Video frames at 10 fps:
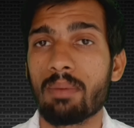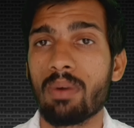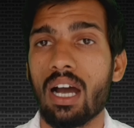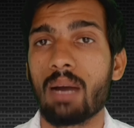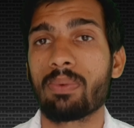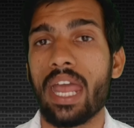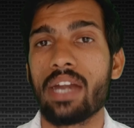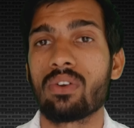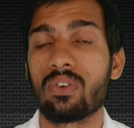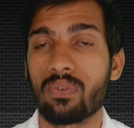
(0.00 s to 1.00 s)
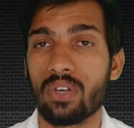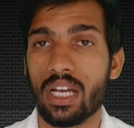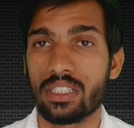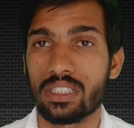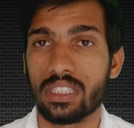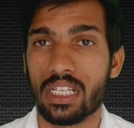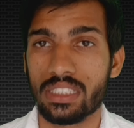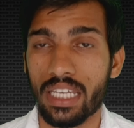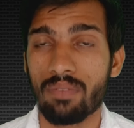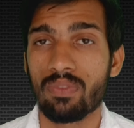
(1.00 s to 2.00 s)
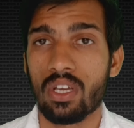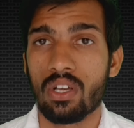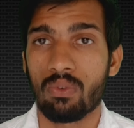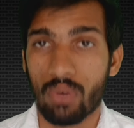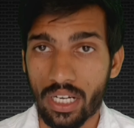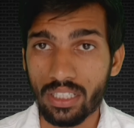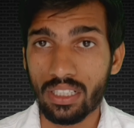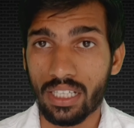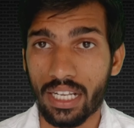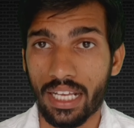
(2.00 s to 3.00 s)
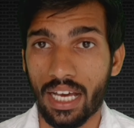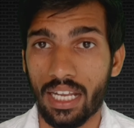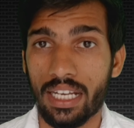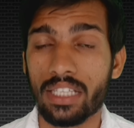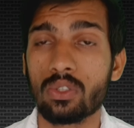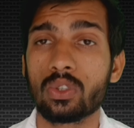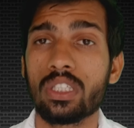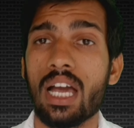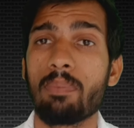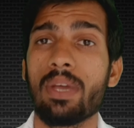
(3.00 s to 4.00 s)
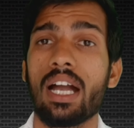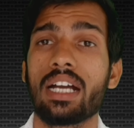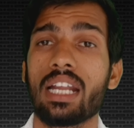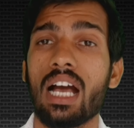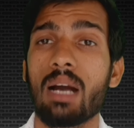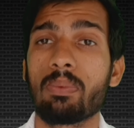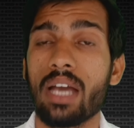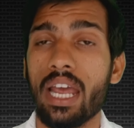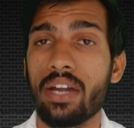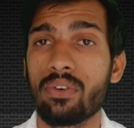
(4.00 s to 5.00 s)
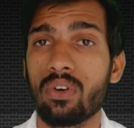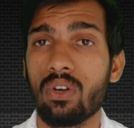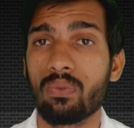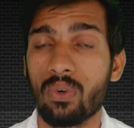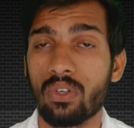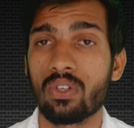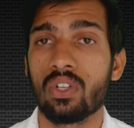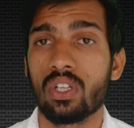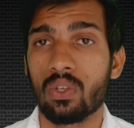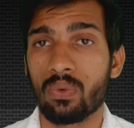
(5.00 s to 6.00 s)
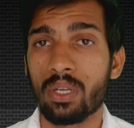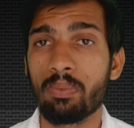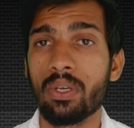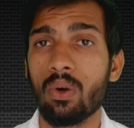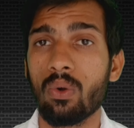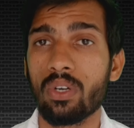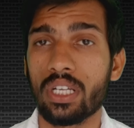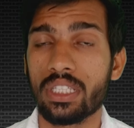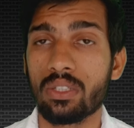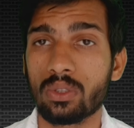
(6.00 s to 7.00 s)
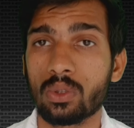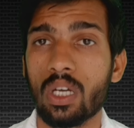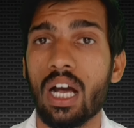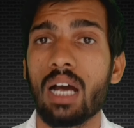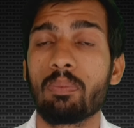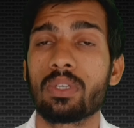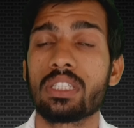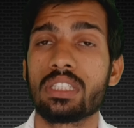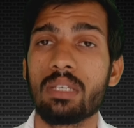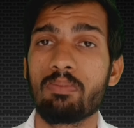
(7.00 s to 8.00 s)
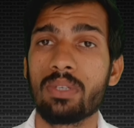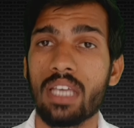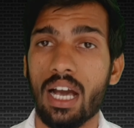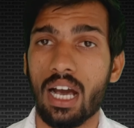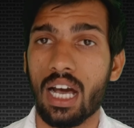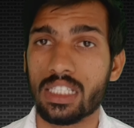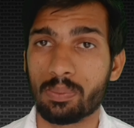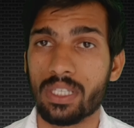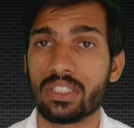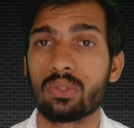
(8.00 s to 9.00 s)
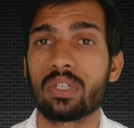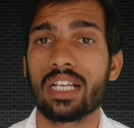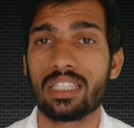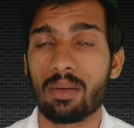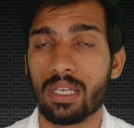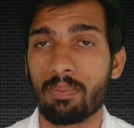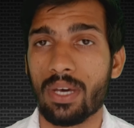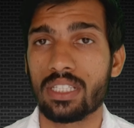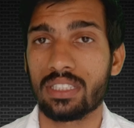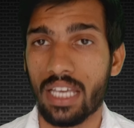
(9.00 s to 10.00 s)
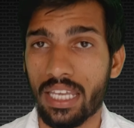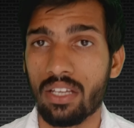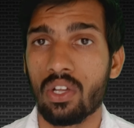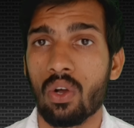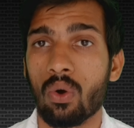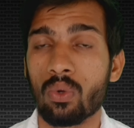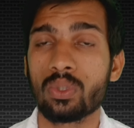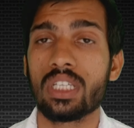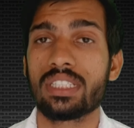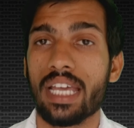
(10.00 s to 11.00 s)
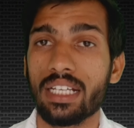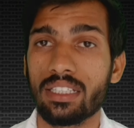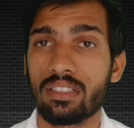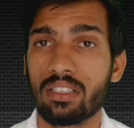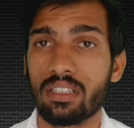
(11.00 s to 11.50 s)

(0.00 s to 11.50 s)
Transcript: तब आपका एंड्रॉयड फ़ोन अच्छी तरह से वर्क करेगा लेकिन दोस्तों यहाँ पे अगर आपका एंड्रॉयड फ़ोन फिर भी ऑन नहीं होता तो आप किसी भी आसपास के दुकानदार के पास जाएं और उसे चेक